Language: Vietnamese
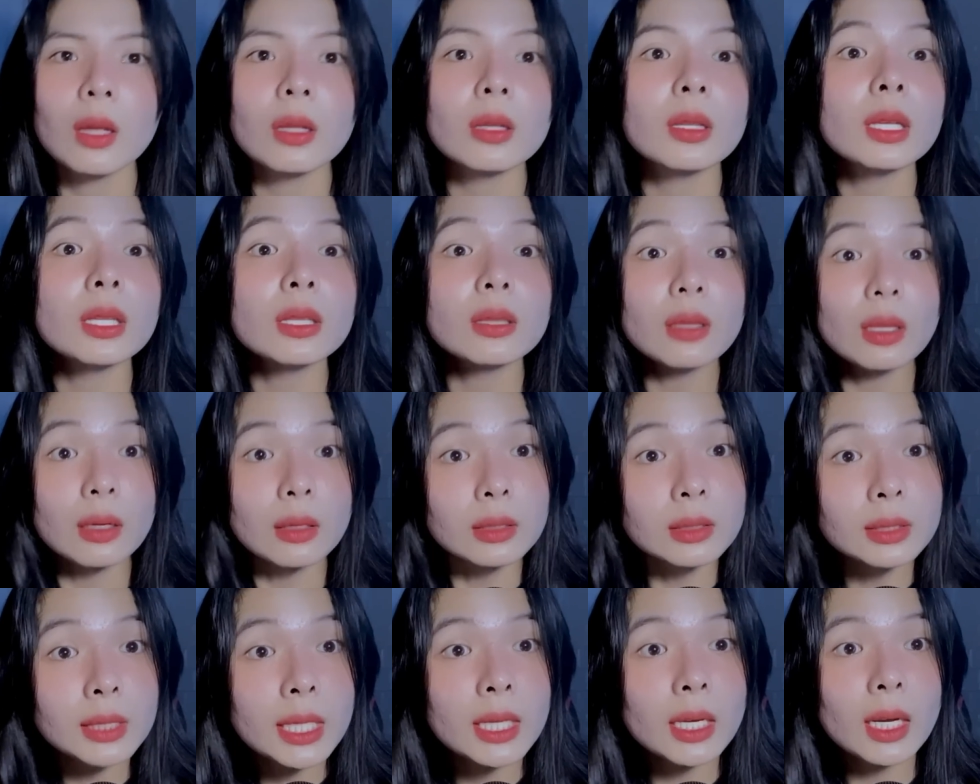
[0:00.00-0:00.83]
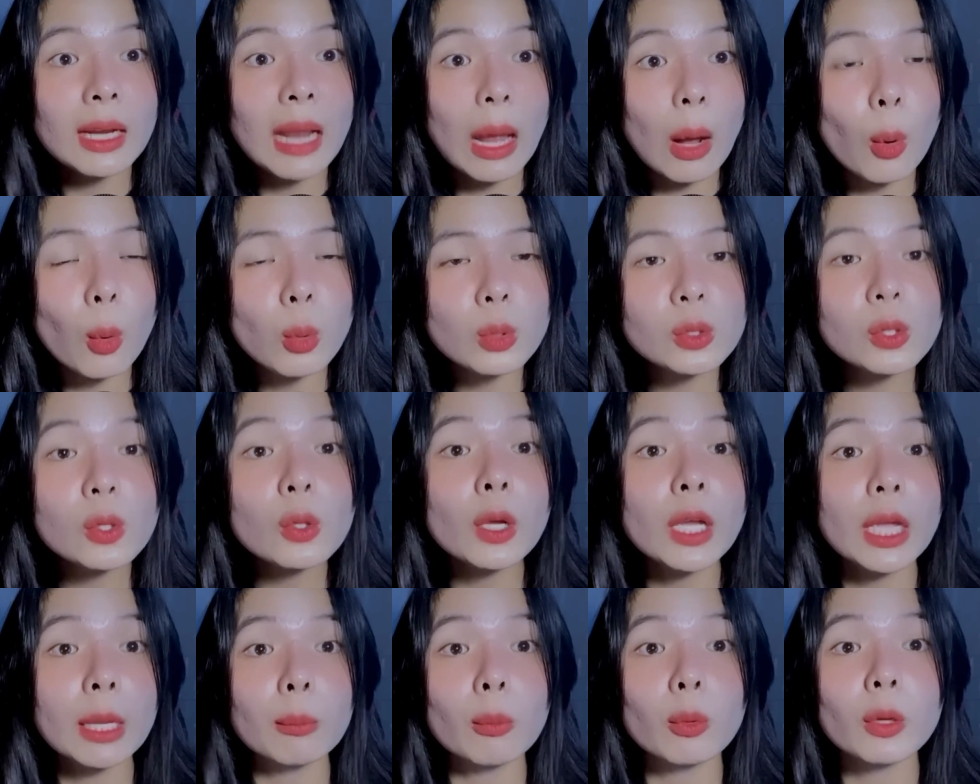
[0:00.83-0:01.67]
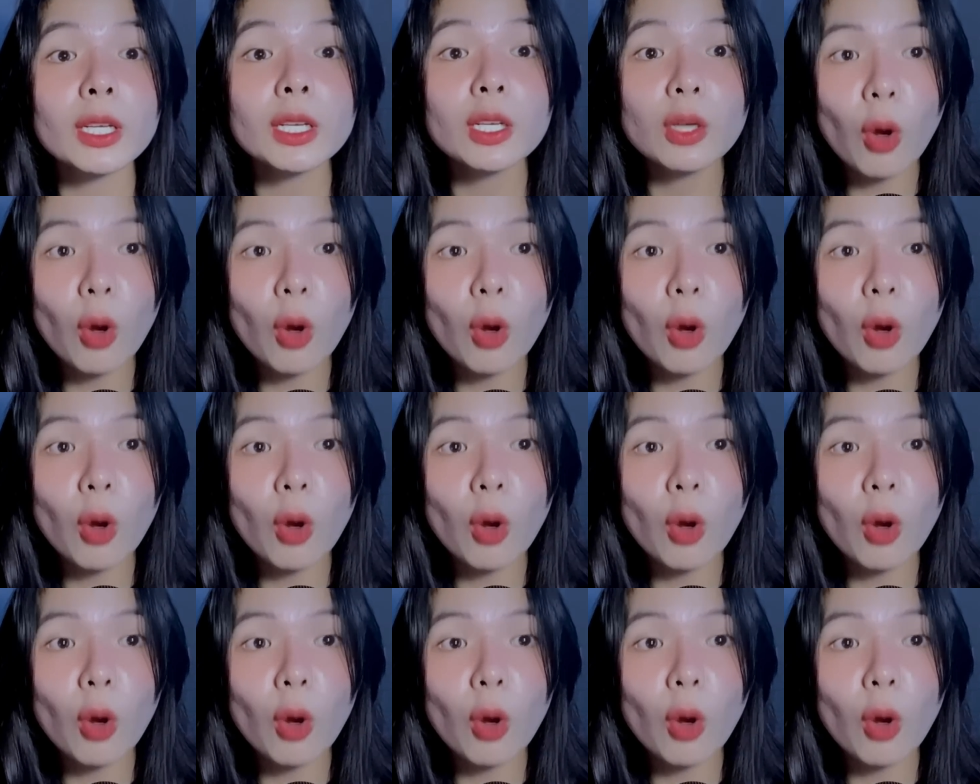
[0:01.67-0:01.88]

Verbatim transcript: thì tự nhiên ở đâu xuất hiện một cái